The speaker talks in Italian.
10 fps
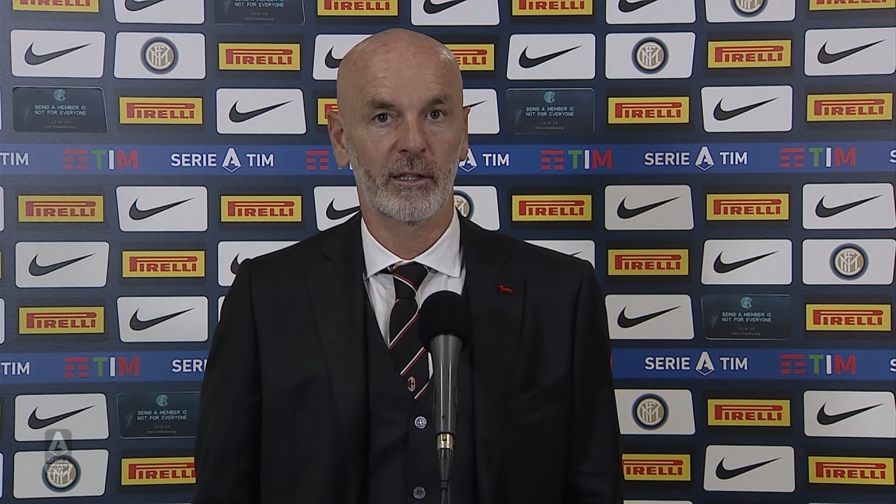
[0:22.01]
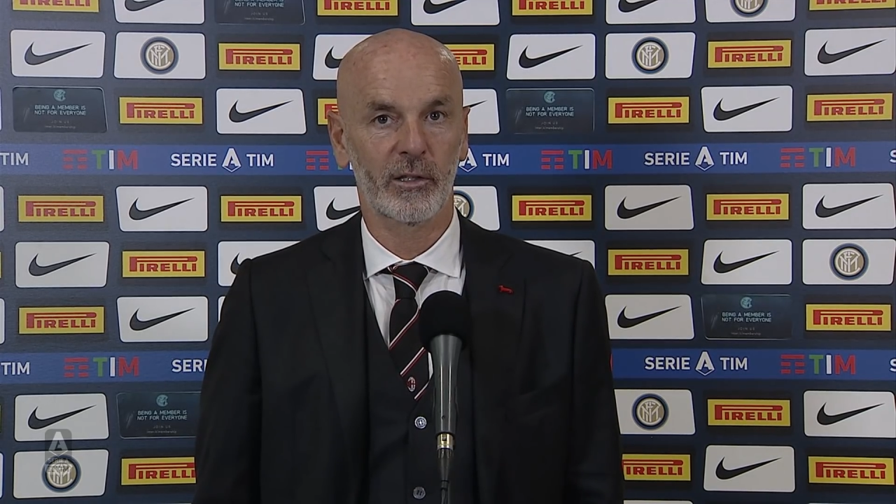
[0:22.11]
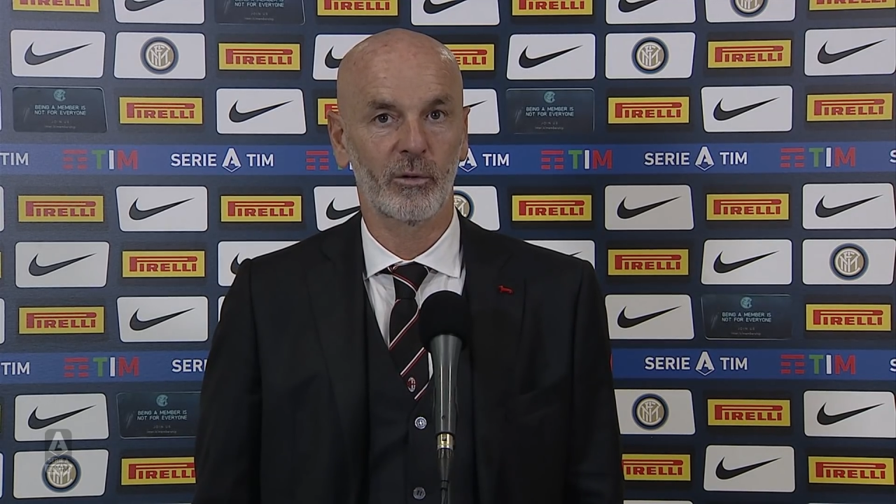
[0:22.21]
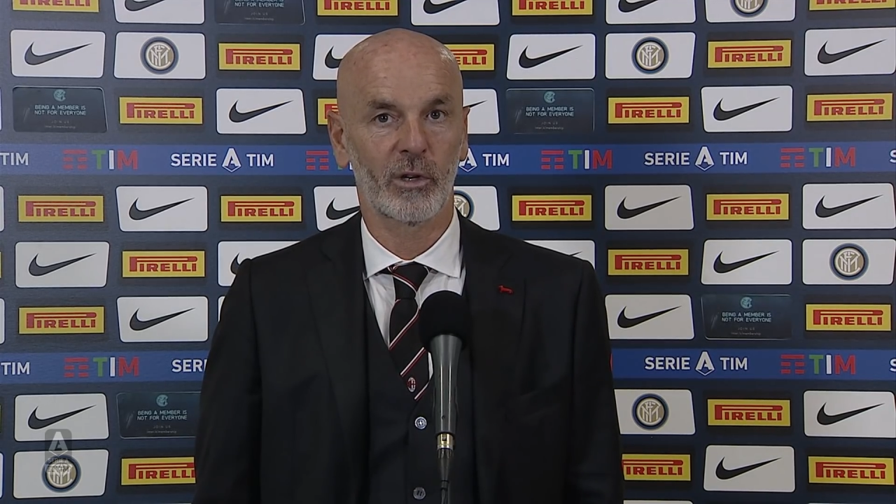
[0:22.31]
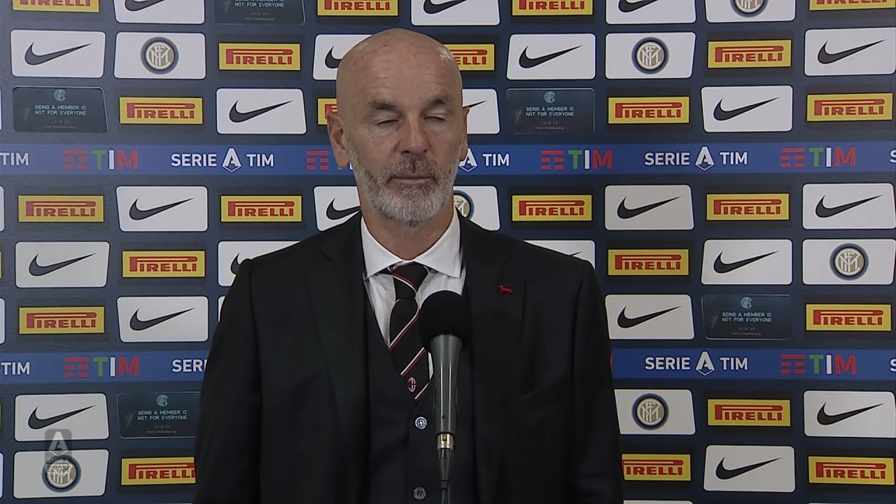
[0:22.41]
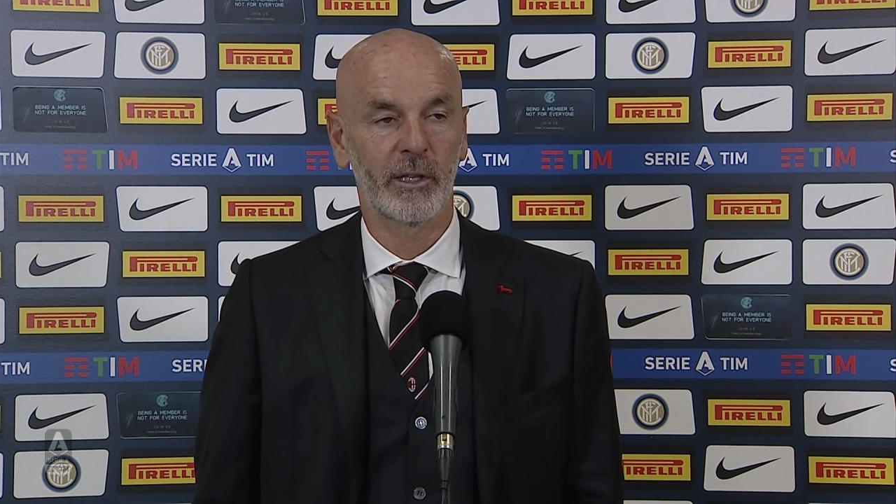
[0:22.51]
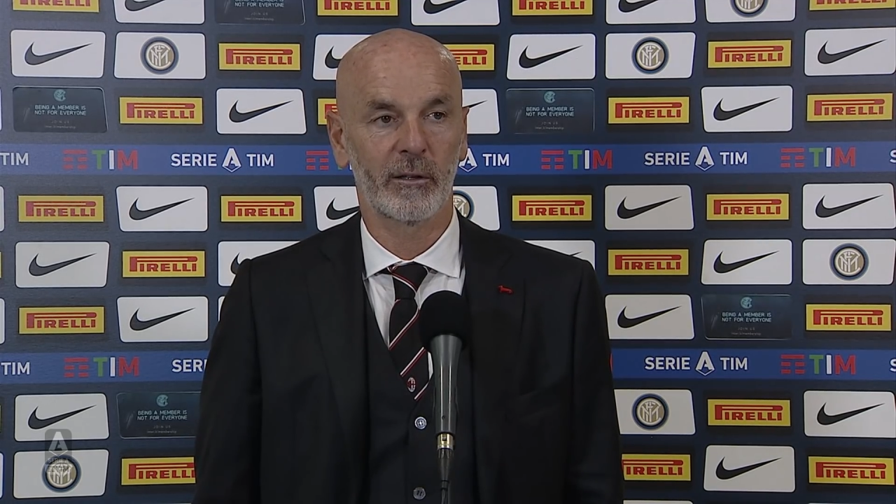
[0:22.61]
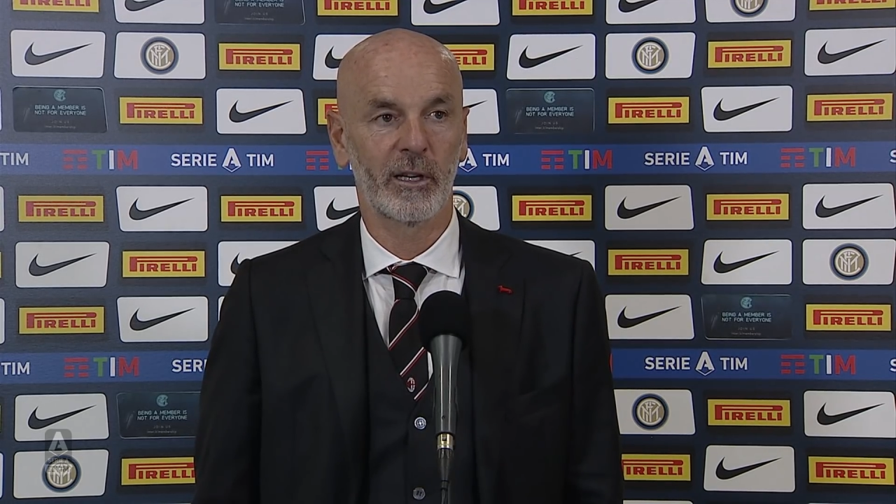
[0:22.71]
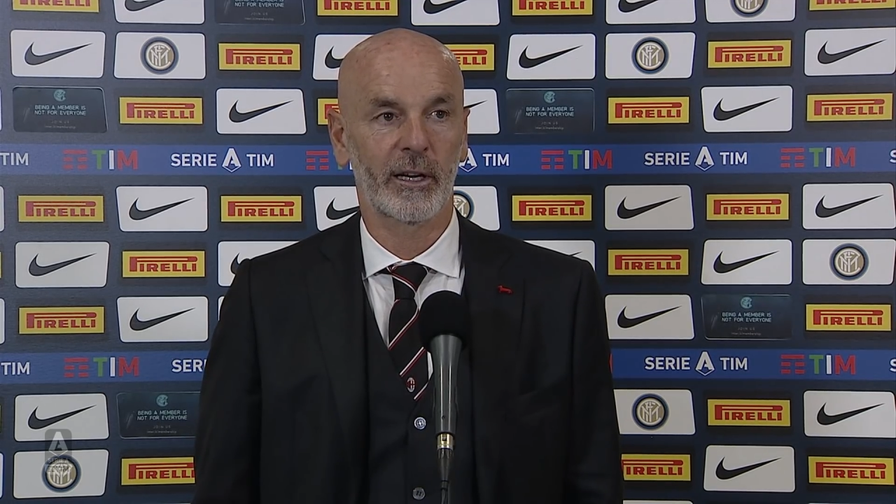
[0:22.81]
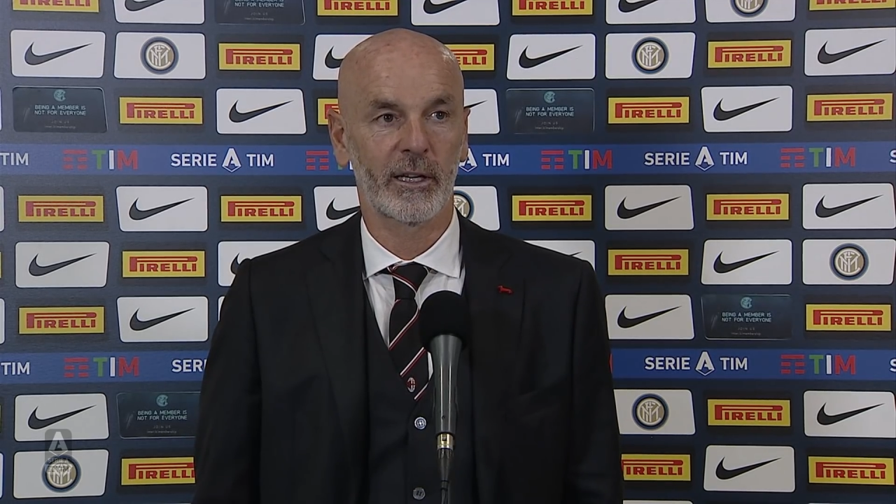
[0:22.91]
è sicuramente
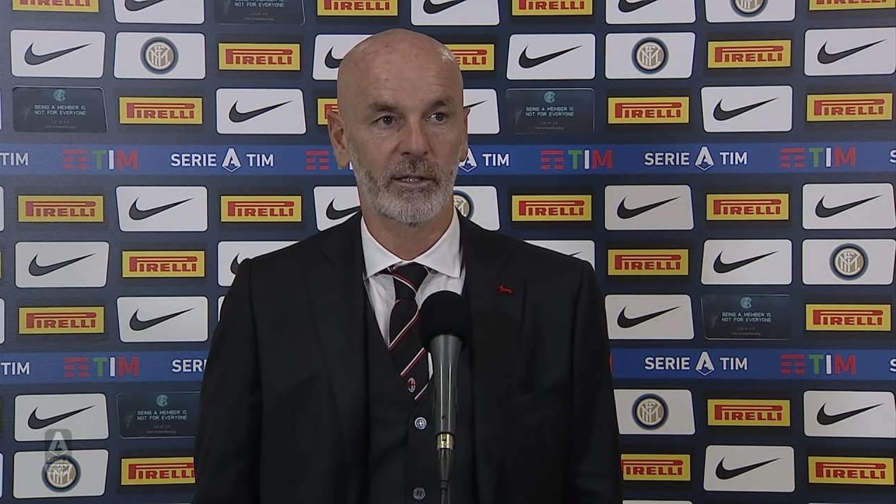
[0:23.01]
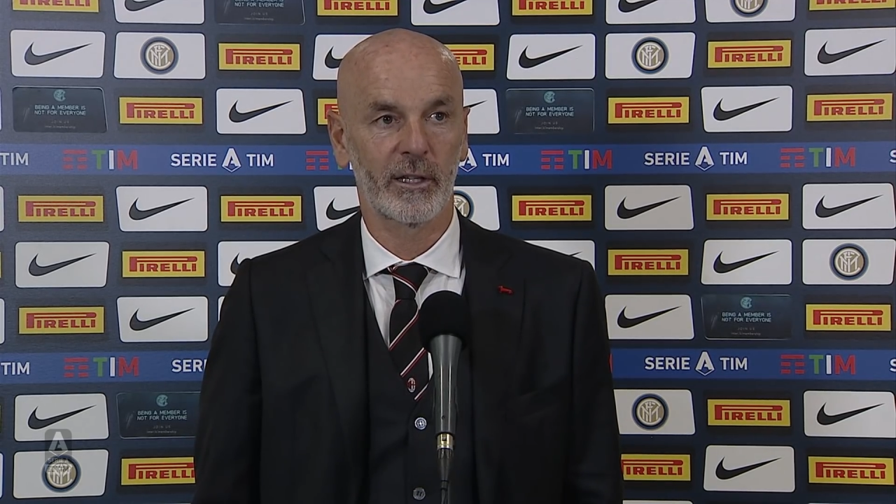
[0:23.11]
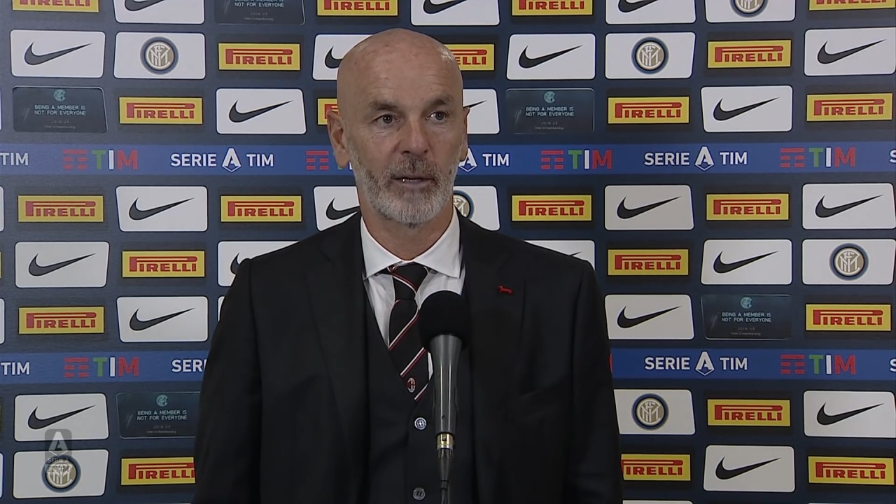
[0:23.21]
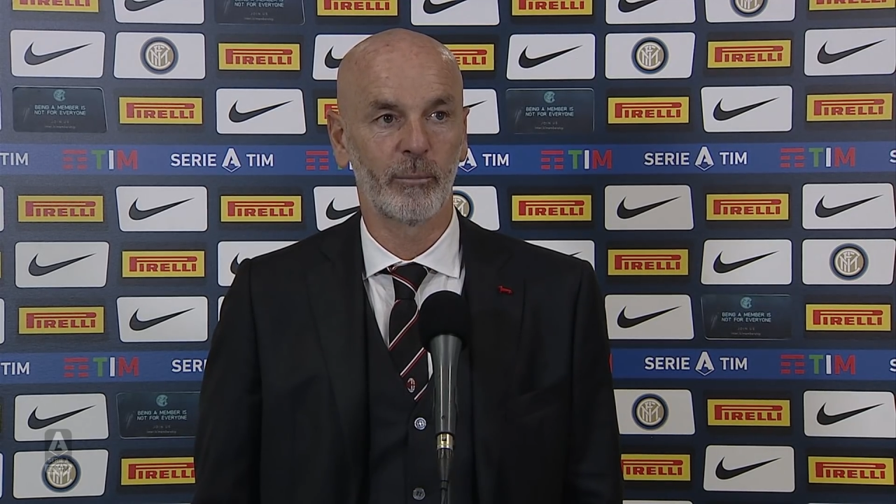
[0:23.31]
una crescita dal